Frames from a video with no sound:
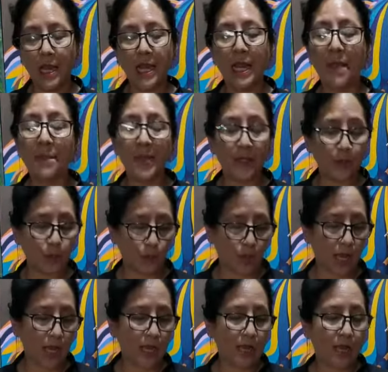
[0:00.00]
la
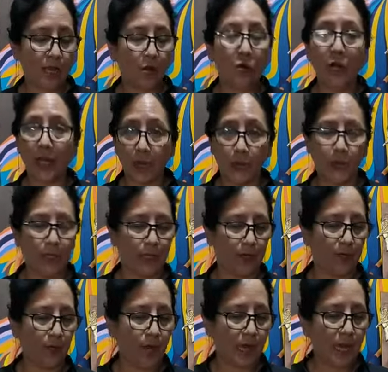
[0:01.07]
pintura con el
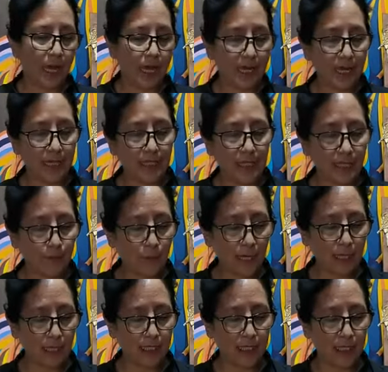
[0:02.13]
rodillo. En estas
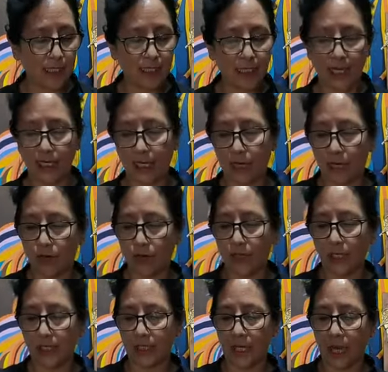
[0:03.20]
partecitas de aquí, en los
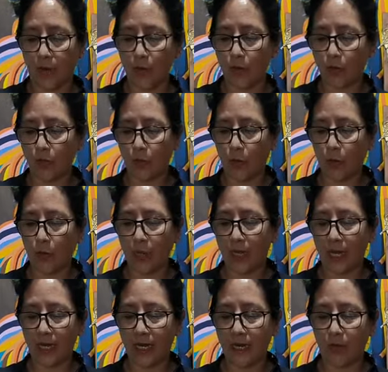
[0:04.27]
extremos, yo puedo
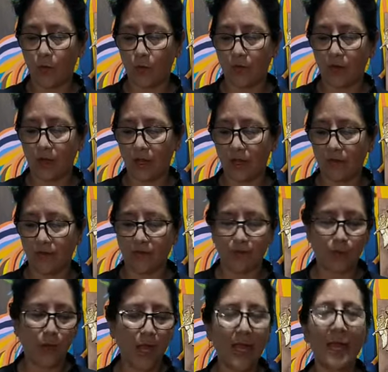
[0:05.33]
darle un,
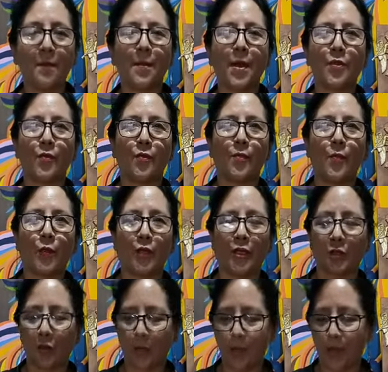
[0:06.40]
un acabado un
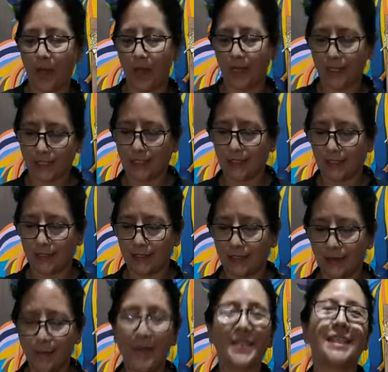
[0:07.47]
poquito más,
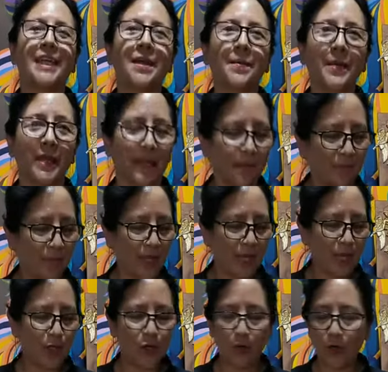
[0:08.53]
más chévere,
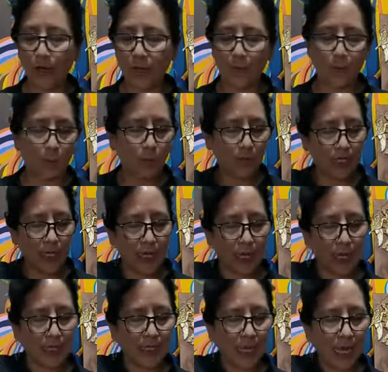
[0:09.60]
yo lo que
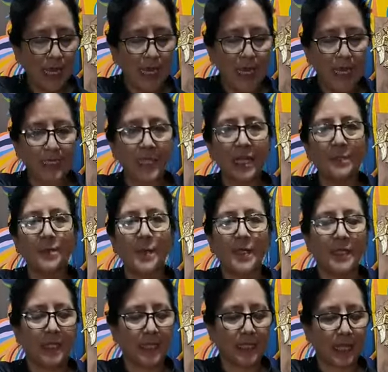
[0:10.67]
puse es estas
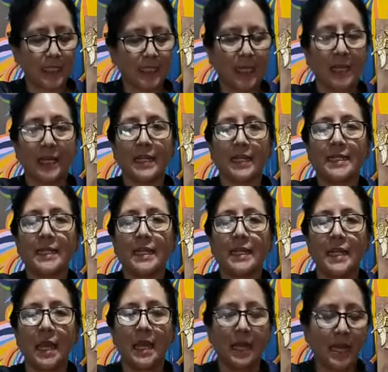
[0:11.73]
piecitas de
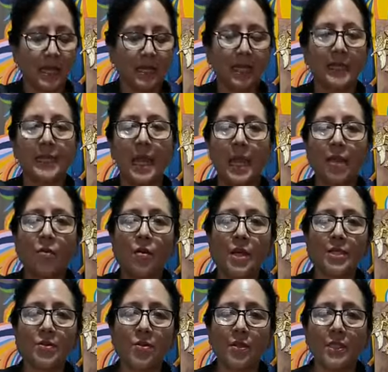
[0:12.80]
resina que ya en
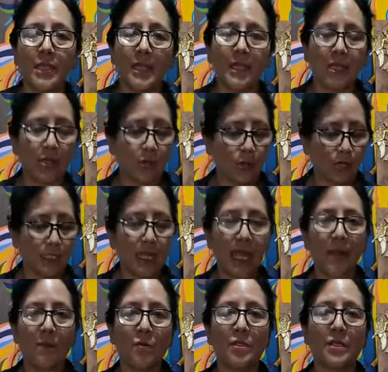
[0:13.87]
ocasiones anteriores
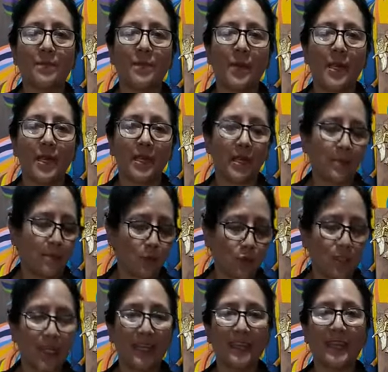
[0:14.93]
hemos,
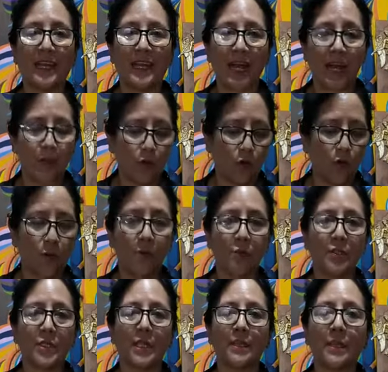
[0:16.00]
hemos indicado cómo
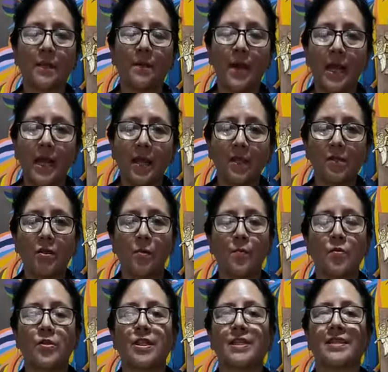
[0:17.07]
se trabajan,
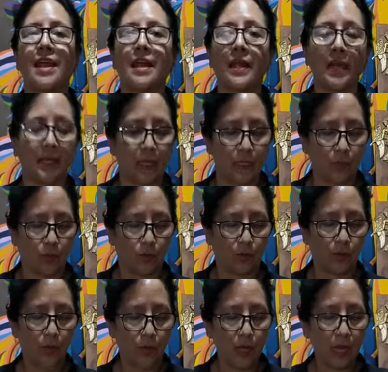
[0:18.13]
cómo se sacan y todo.
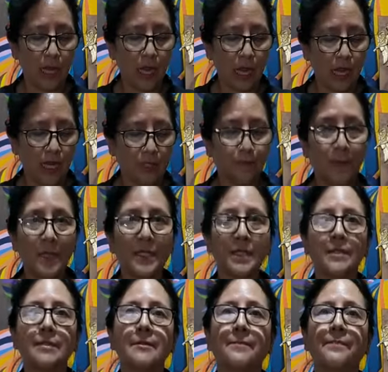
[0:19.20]
Nos mandan
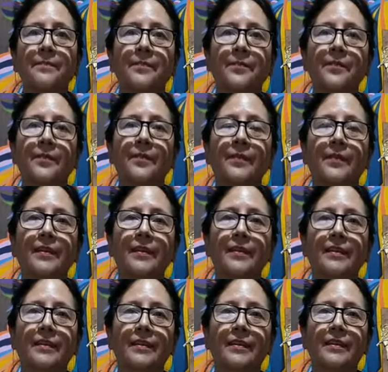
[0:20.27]
saludos desde
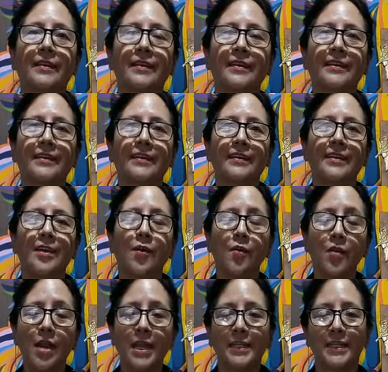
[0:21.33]
Argentina y Chile.
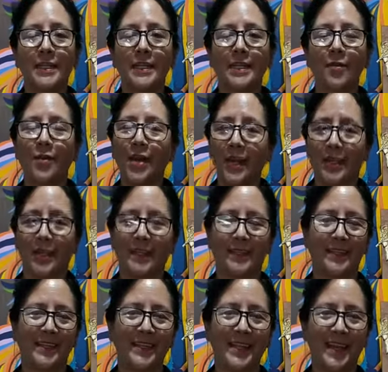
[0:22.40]
Hola Chile, hola
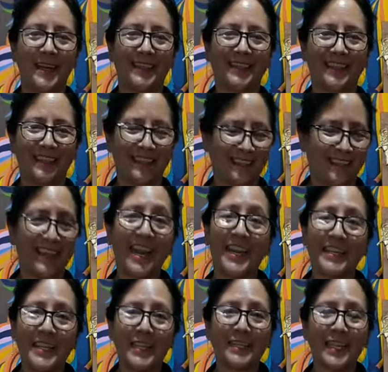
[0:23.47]
Argentina.
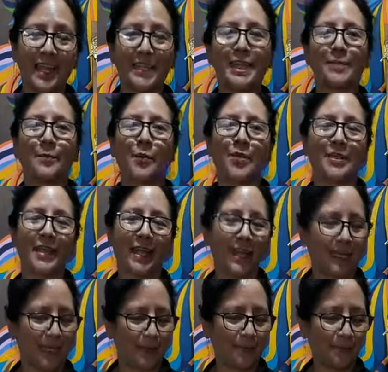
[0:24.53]
Gracias, gracias por estar
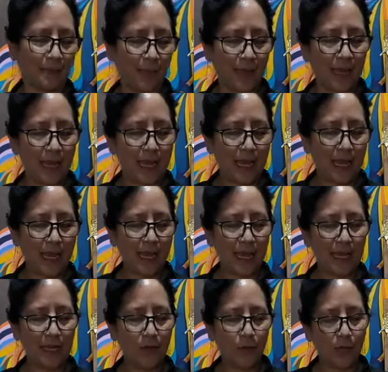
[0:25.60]
aquí.
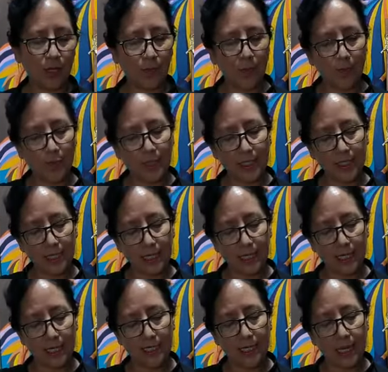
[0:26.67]
Eh, lo que vamos a hacer
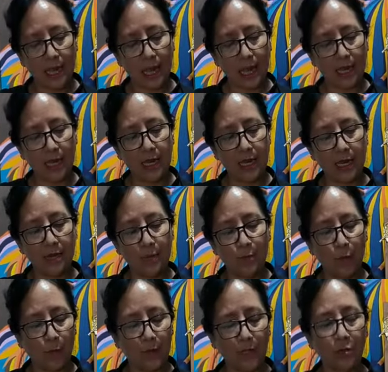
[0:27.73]
es, eh, el
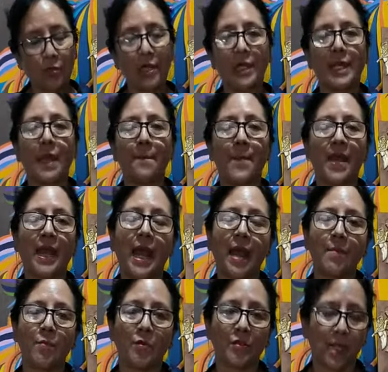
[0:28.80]
momento que ya
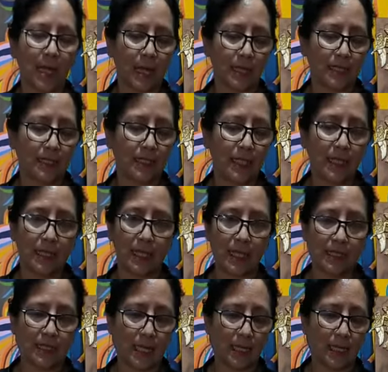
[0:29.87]
pegamos las
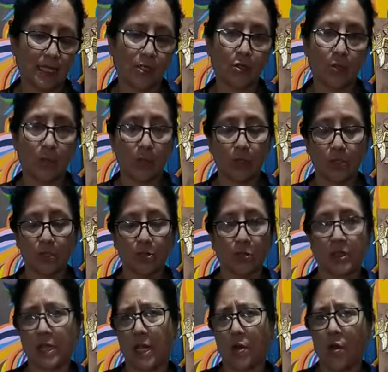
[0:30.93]
resinas aquí sobre nuestro
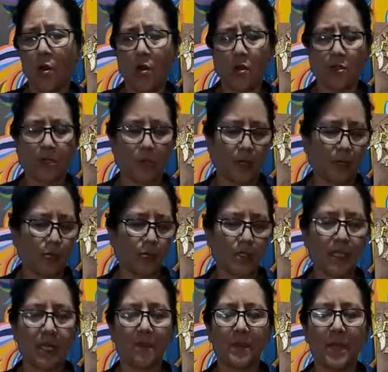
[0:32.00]
charolo, sobre
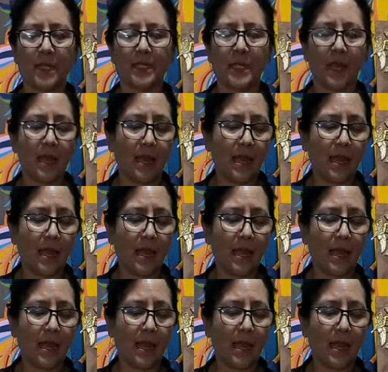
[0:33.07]
nuestra pieza,